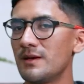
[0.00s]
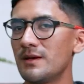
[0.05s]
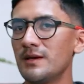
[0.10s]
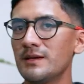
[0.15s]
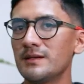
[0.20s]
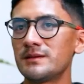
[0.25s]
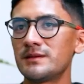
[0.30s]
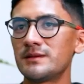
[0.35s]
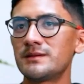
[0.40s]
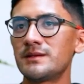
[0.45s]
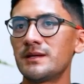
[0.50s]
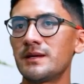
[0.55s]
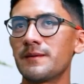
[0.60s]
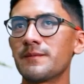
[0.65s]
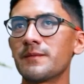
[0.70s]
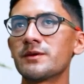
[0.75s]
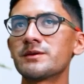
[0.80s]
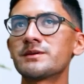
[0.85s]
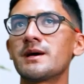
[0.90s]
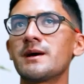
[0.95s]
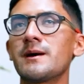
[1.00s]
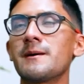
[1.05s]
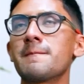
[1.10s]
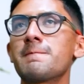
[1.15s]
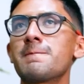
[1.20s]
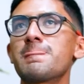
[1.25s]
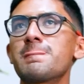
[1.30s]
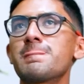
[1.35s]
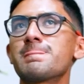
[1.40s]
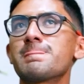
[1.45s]
Sí, o sea,
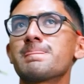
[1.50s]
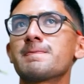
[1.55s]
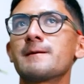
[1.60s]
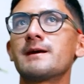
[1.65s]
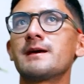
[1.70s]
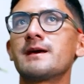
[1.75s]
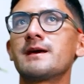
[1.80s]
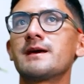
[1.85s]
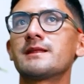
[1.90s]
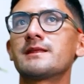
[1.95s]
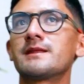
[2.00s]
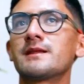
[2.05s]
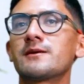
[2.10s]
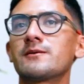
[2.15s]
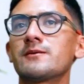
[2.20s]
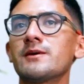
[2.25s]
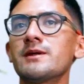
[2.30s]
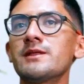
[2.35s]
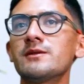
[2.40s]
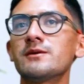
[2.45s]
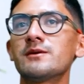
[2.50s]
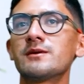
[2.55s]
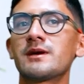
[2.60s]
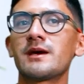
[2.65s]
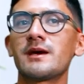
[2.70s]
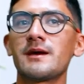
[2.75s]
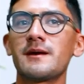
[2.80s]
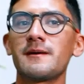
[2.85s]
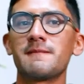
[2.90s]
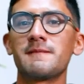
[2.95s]
eh, te cuento
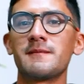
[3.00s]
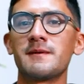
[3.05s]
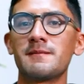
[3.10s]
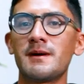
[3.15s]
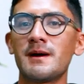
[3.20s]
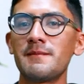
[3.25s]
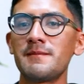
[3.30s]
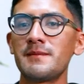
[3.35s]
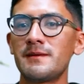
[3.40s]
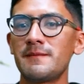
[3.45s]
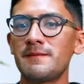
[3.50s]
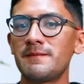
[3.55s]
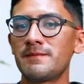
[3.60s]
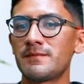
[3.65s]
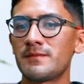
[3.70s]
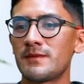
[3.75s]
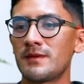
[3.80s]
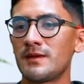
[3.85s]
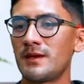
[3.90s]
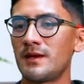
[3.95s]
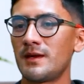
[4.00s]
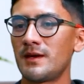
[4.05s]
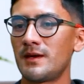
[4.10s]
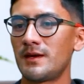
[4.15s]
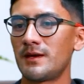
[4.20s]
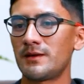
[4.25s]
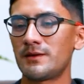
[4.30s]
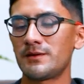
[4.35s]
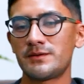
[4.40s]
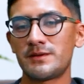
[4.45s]
que mi mami,
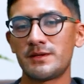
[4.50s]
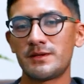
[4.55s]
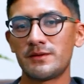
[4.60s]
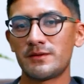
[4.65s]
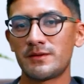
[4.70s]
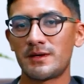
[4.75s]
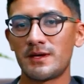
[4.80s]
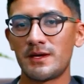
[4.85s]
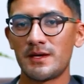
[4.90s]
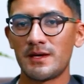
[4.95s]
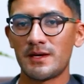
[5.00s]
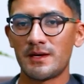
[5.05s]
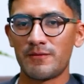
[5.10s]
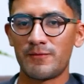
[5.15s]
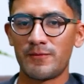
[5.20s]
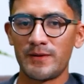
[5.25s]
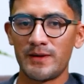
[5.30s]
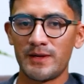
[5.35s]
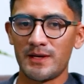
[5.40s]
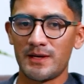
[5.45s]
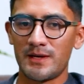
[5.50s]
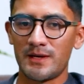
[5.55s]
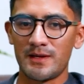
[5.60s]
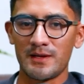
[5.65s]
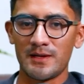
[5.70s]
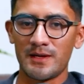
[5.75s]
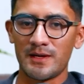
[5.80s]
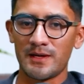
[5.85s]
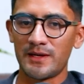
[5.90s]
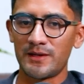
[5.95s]
yo siento que ella fue la,
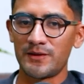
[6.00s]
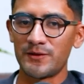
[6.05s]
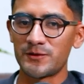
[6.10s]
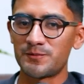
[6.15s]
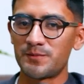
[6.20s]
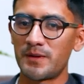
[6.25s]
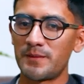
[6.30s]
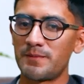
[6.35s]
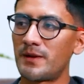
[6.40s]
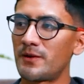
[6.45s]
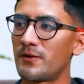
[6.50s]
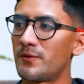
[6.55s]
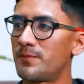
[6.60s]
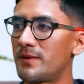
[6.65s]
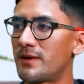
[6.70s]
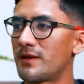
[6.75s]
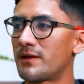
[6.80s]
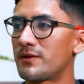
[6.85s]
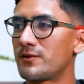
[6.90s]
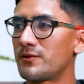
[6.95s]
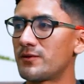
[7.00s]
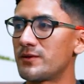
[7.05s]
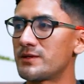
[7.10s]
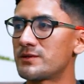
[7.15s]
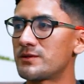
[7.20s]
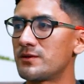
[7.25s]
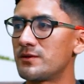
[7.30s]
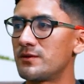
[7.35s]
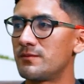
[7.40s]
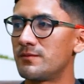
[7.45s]
la, que nos preparó para todo esto.